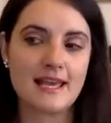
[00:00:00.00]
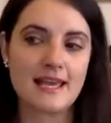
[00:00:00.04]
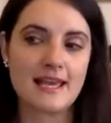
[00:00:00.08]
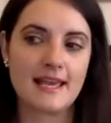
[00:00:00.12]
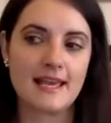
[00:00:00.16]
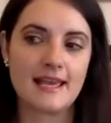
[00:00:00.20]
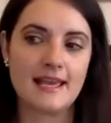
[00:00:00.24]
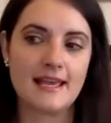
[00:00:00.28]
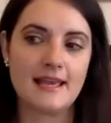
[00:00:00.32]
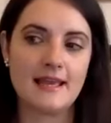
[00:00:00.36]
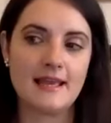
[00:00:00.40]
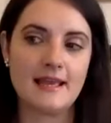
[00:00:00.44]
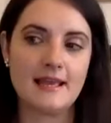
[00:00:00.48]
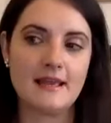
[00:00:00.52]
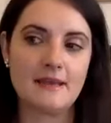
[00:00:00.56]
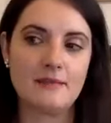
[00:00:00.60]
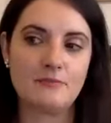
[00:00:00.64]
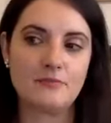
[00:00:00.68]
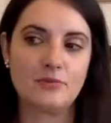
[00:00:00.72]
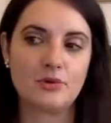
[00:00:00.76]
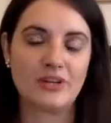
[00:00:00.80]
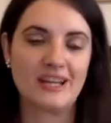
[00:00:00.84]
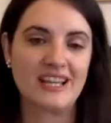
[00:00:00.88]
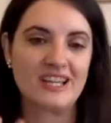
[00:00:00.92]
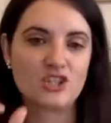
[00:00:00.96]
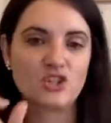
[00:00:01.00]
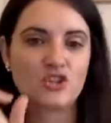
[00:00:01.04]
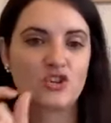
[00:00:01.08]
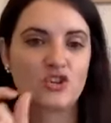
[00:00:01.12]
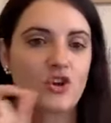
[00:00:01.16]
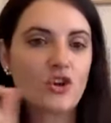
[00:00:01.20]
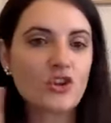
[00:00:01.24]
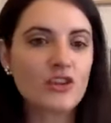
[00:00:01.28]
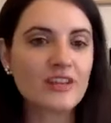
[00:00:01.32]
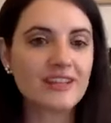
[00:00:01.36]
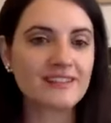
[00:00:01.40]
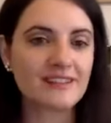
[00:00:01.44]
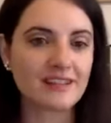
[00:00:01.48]
Eh, porque eso no
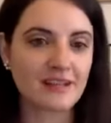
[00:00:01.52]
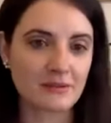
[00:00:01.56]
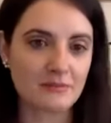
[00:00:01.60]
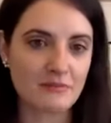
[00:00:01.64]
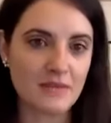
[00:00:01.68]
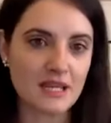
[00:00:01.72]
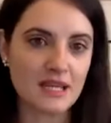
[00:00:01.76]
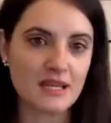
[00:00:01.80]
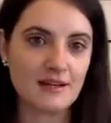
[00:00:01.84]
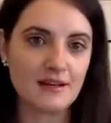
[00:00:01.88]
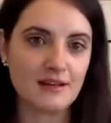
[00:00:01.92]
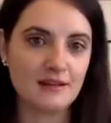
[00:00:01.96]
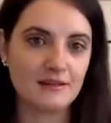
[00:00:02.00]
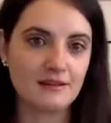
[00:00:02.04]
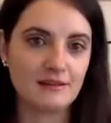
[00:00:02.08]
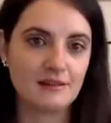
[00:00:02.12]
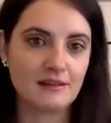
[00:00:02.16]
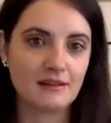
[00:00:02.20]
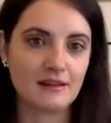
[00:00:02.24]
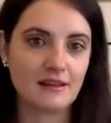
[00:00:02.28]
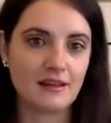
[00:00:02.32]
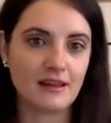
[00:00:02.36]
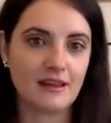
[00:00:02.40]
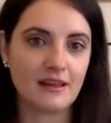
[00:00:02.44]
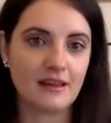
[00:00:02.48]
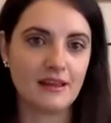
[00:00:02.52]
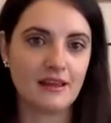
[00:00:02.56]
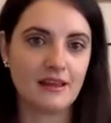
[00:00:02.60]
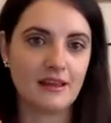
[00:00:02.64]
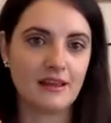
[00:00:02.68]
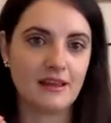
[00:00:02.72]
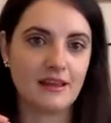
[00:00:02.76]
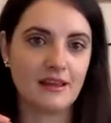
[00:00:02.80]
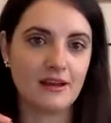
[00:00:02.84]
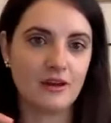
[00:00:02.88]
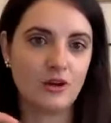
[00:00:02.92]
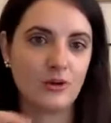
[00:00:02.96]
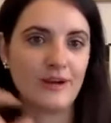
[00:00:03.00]
determina
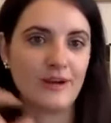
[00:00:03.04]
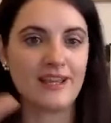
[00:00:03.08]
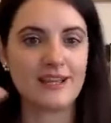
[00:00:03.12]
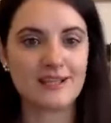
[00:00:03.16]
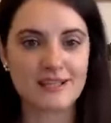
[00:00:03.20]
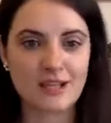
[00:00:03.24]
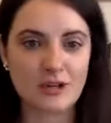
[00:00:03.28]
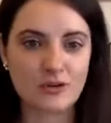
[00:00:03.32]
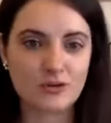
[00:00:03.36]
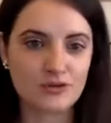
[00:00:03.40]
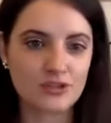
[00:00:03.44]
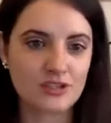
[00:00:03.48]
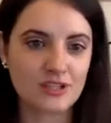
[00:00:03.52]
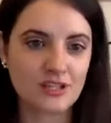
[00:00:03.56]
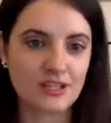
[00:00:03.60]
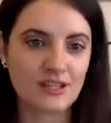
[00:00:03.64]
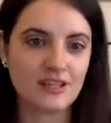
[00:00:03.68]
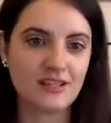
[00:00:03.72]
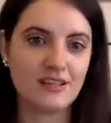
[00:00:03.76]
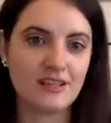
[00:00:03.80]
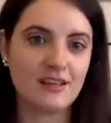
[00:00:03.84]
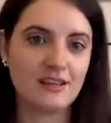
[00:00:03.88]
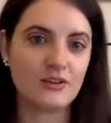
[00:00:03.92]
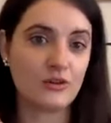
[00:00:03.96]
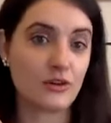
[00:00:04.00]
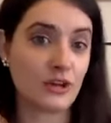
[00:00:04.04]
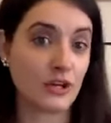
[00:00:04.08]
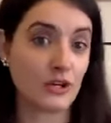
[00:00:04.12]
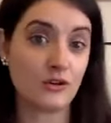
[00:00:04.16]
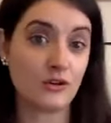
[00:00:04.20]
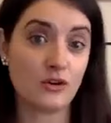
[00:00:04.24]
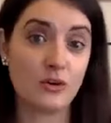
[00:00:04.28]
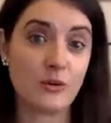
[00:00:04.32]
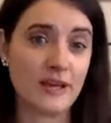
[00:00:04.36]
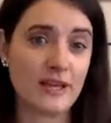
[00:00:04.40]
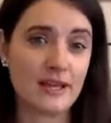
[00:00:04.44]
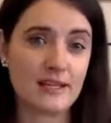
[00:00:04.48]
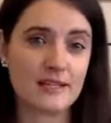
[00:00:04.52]
que lo vayas a conseguir o que no
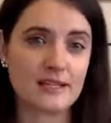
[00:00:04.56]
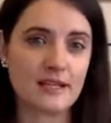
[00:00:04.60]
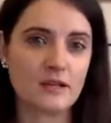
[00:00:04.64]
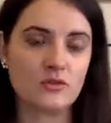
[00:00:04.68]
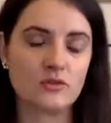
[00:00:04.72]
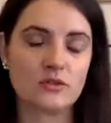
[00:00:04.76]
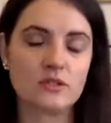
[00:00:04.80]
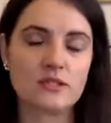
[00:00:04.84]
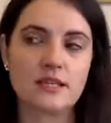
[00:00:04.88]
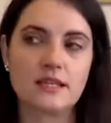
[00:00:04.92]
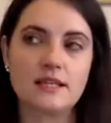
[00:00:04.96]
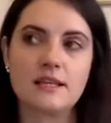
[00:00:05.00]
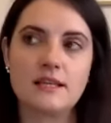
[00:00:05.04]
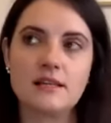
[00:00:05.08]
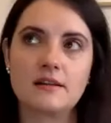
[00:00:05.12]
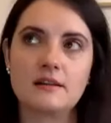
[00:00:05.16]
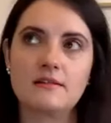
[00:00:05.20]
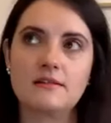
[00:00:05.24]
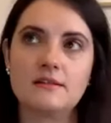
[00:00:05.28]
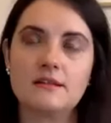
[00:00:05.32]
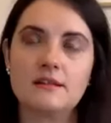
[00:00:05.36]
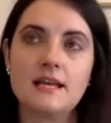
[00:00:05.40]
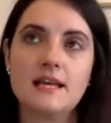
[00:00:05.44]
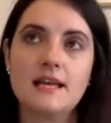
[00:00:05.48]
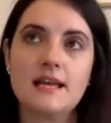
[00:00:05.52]
lo vayas a conseguir, ¿no?